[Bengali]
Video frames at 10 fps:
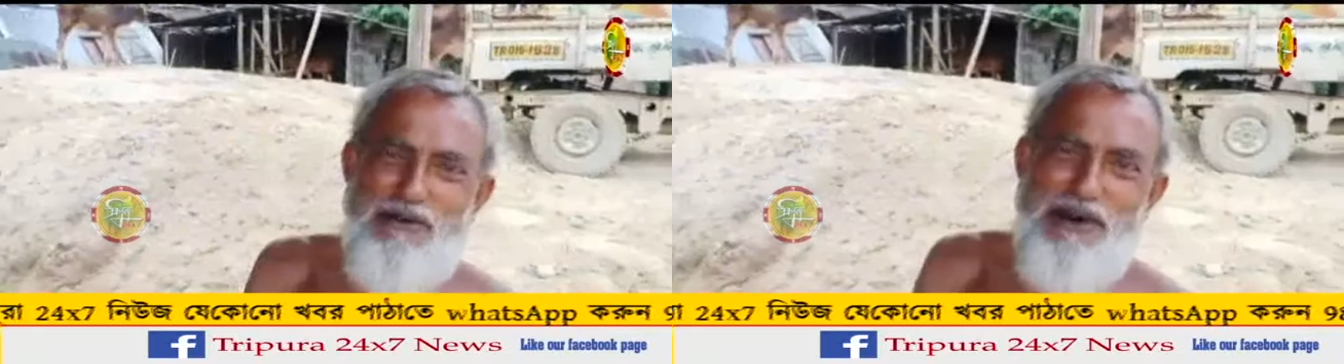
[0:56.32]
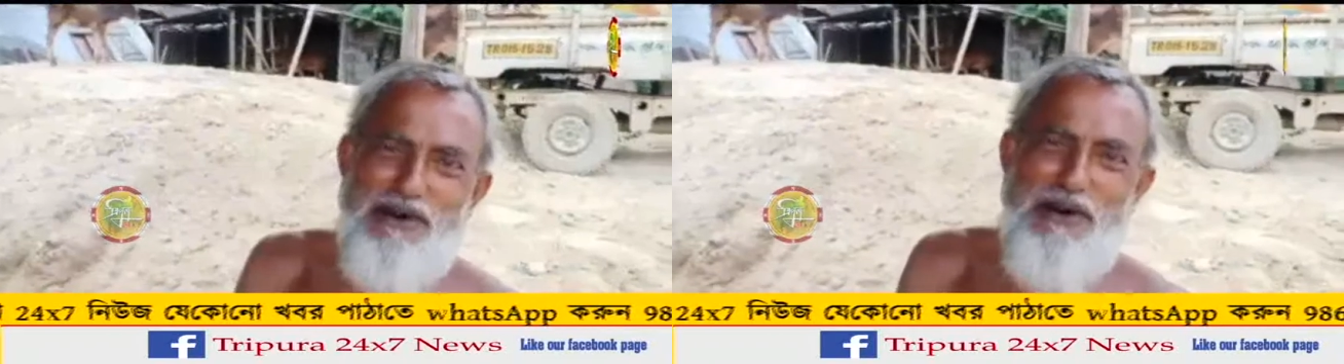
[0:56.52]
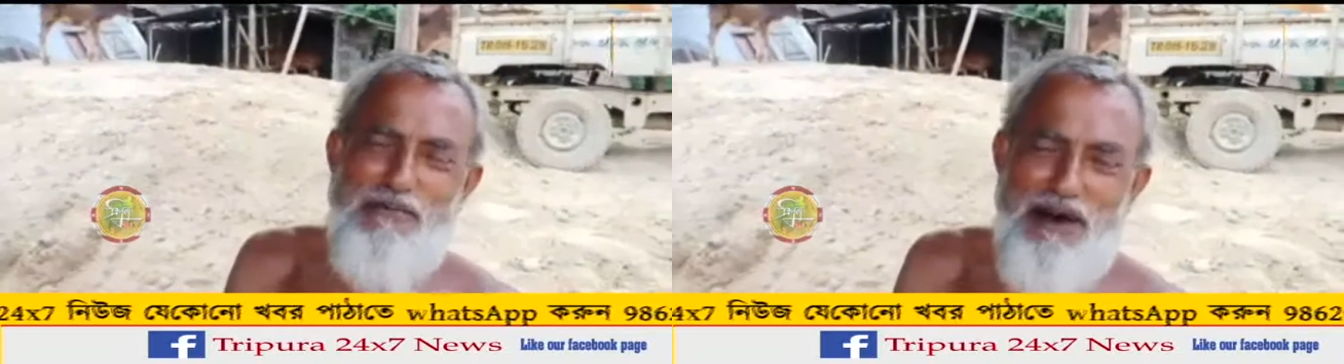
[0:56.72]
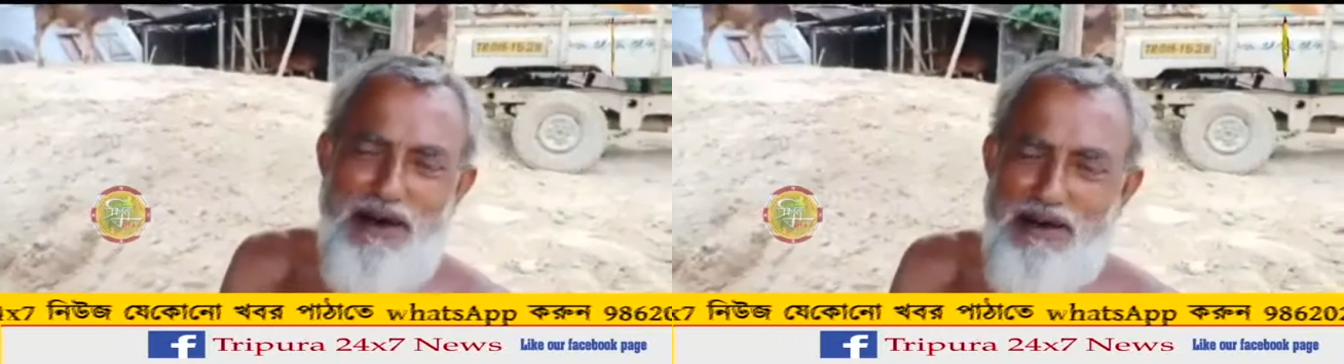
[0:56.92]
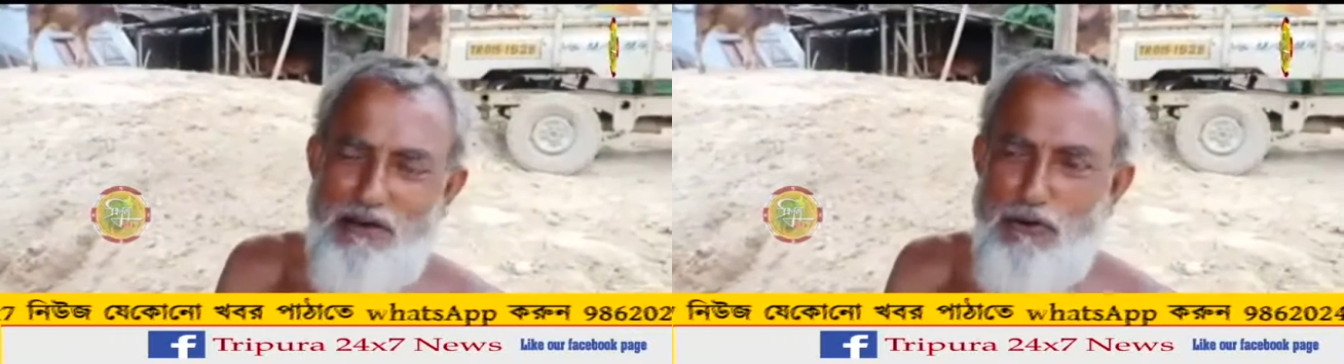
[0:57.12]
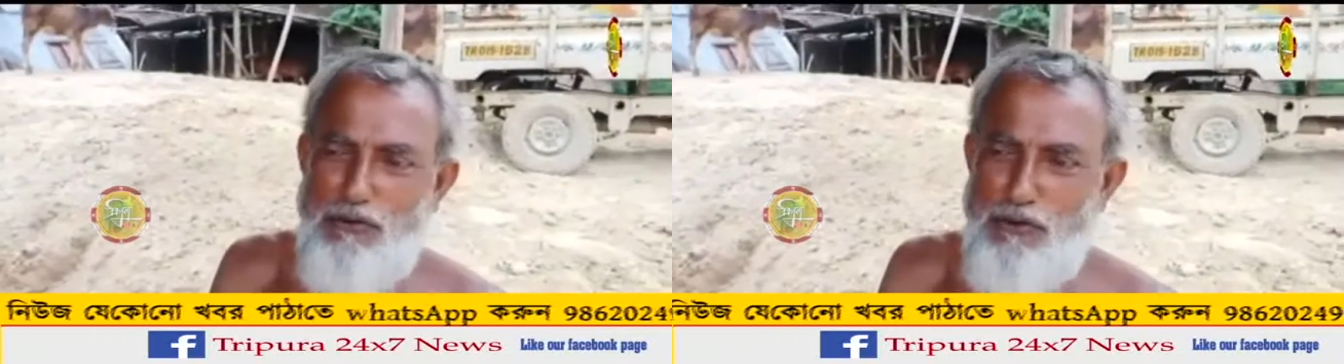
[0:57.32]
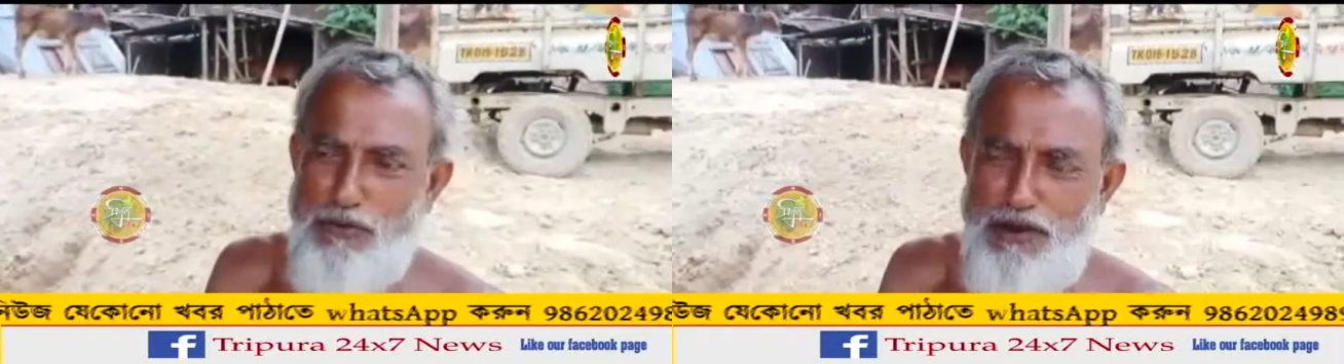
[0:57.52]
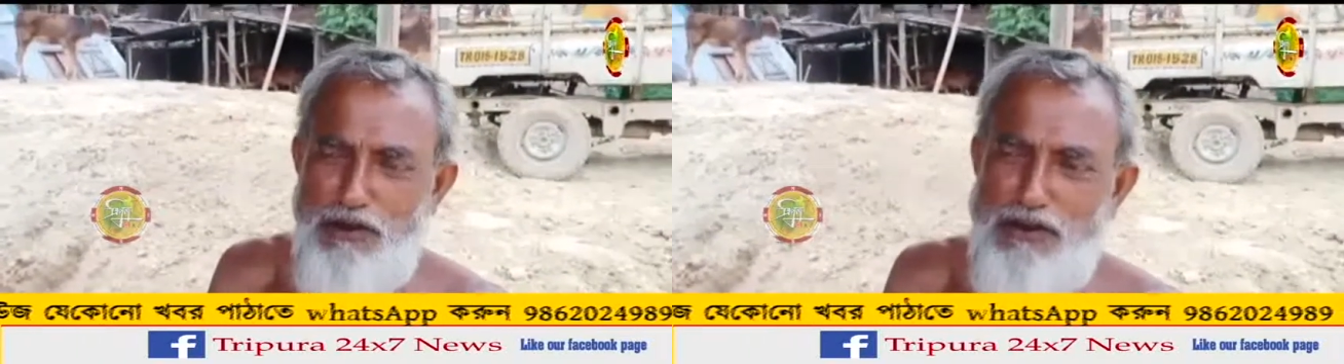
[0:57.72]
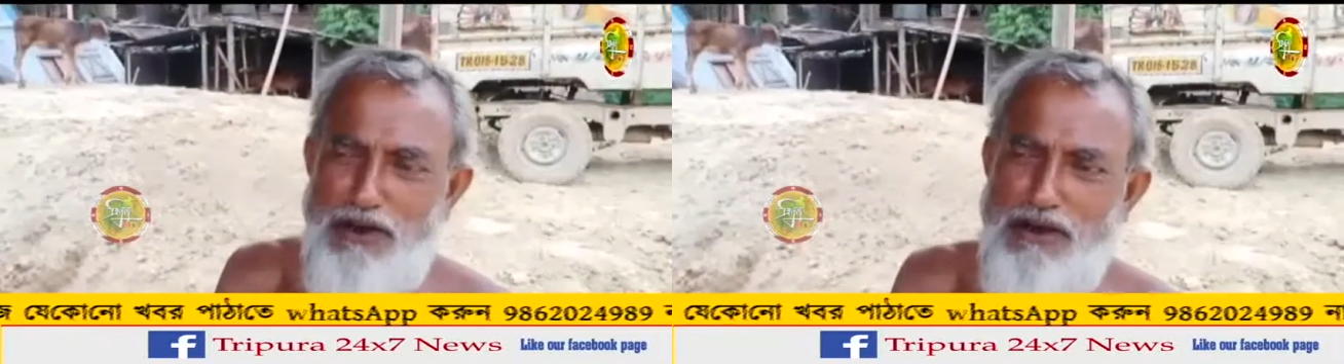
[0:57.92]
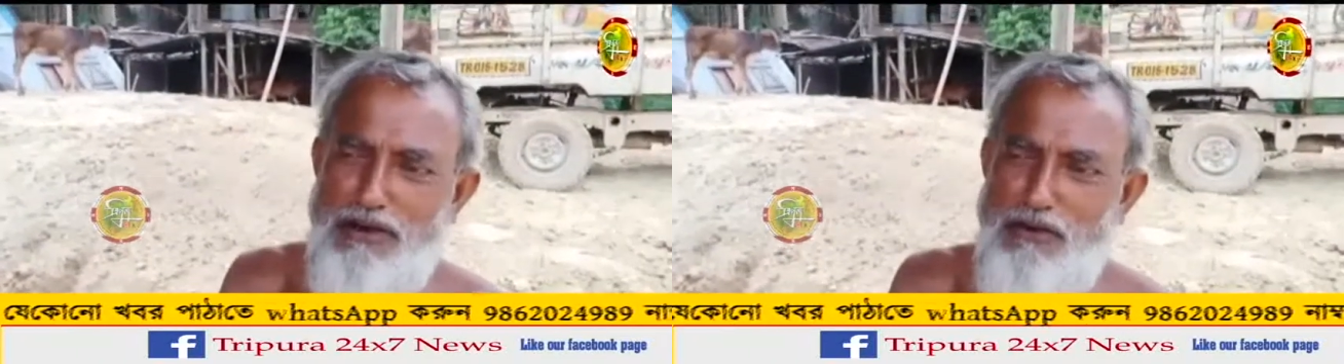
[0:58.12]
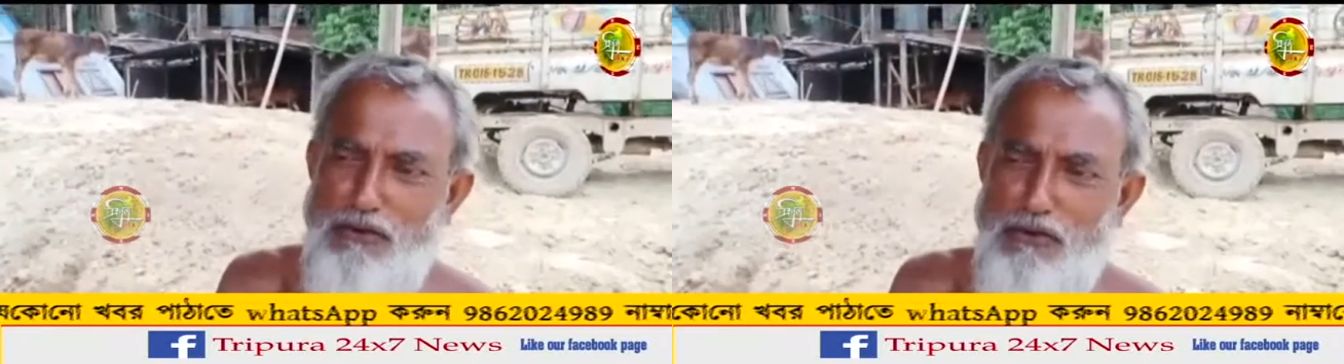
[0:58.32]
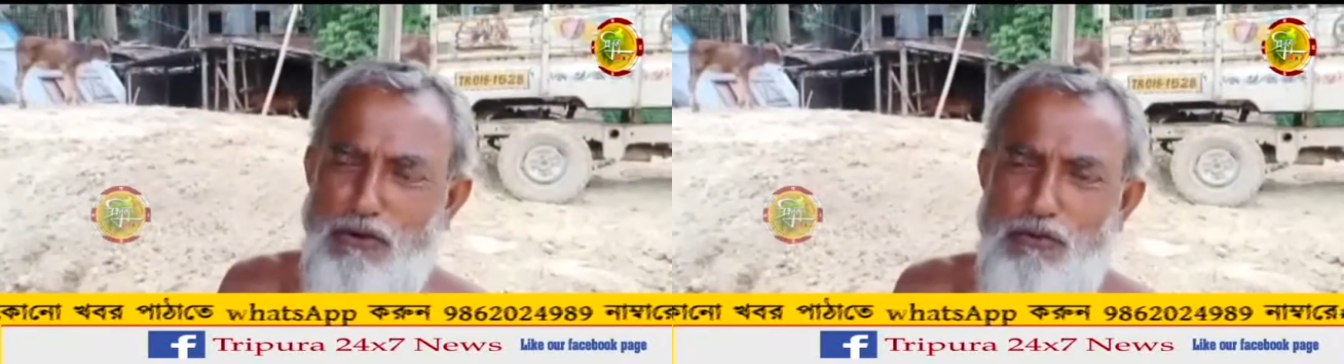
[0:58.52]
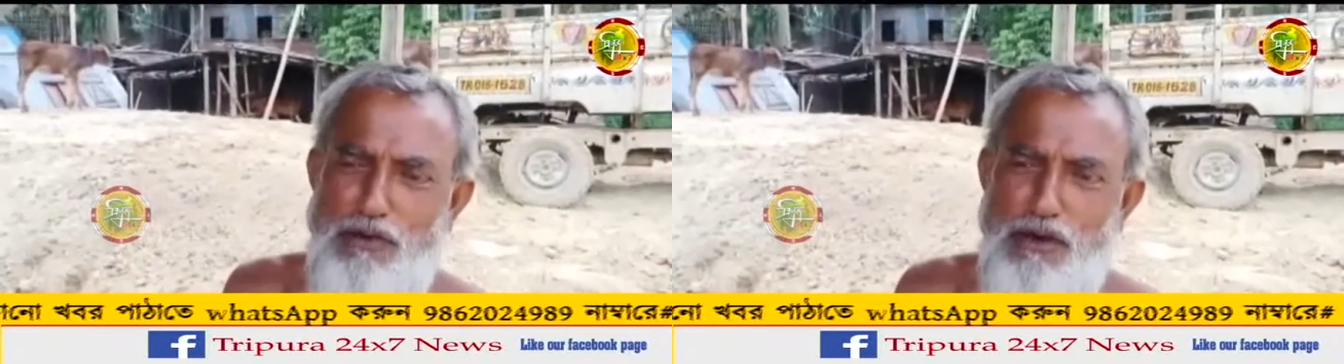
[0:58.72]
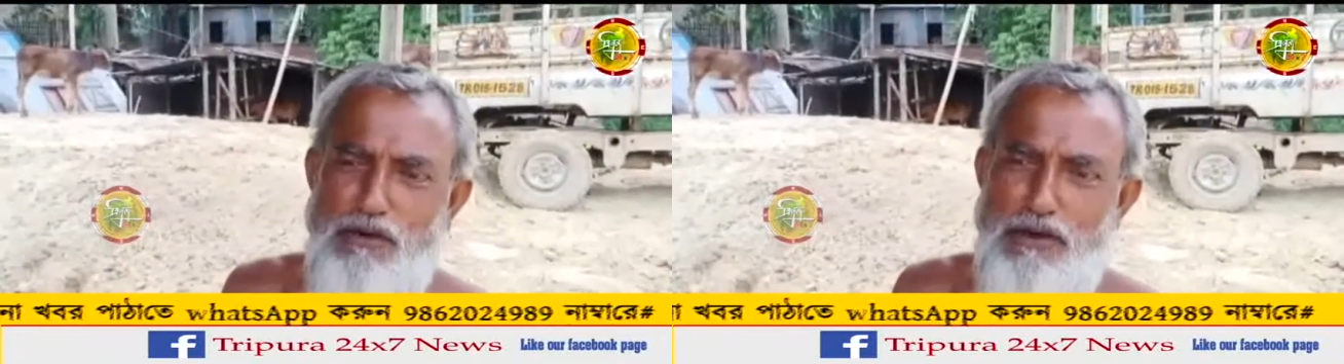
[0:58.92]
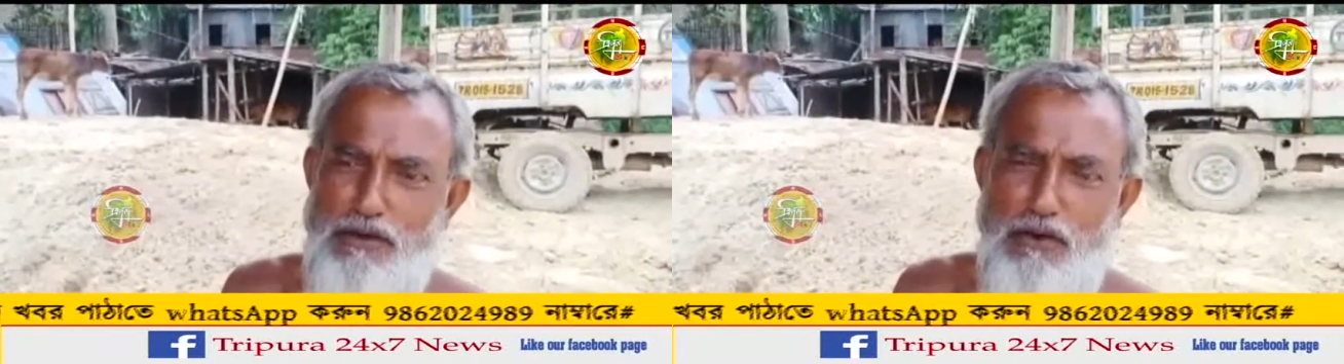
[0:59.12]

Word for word: ভালো আমরা লেগা খুব সুবিধা হয়েছে সুযোগ সুবিধা হয়েছে